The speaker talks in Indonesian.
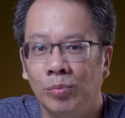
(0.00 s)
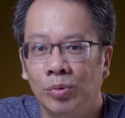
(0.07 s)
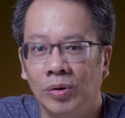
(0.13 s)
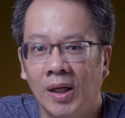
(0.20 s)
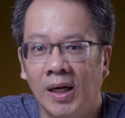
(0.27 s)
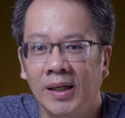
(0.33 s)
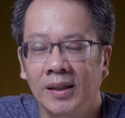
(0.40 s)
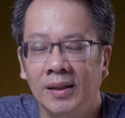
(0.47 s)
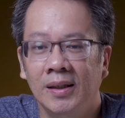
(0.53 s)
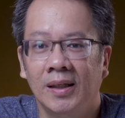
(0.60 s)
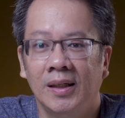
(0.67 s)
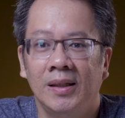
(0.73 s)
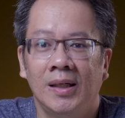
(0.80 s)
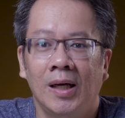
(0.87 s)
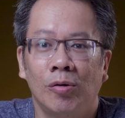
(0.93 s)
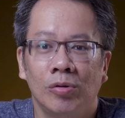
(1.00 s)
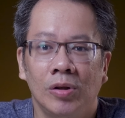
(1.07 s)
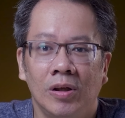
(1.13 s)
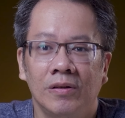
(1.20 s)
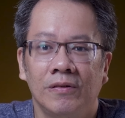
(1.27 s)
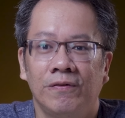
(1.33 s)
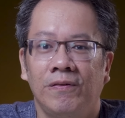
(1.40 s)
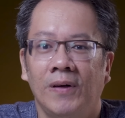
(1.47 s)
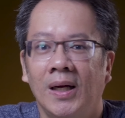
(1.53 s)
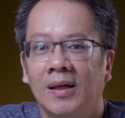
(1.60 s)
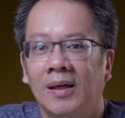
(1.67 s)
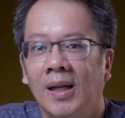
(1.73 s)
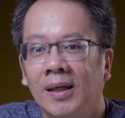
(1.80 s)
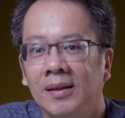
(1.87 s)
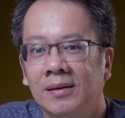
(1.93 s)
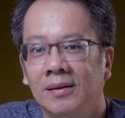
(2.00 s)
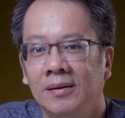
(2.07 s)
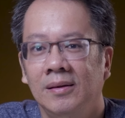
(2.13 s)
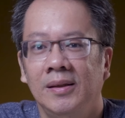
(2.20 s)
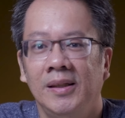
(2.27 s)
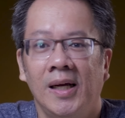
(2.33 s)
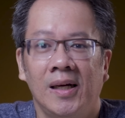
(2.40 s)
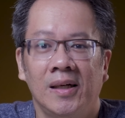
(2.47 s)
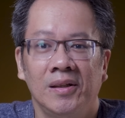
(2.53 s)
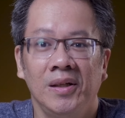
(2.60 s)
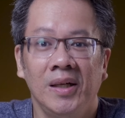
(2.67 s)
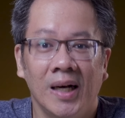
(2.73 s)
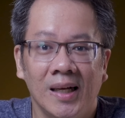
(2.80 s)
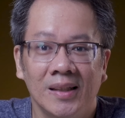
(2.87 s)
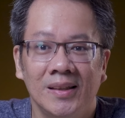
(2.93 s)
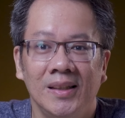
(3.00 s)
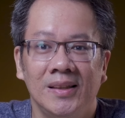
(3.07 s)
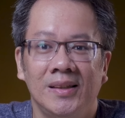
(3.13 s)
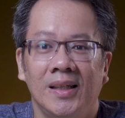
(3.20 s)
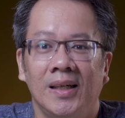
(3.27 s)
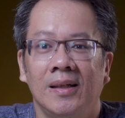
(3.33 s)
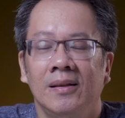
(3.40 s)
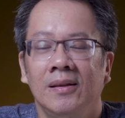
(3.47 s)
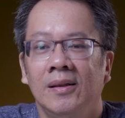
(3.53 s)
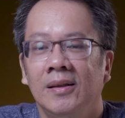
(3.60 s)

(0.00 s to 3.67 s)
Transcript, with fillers: mulai dari download file LUT yang gratis ya,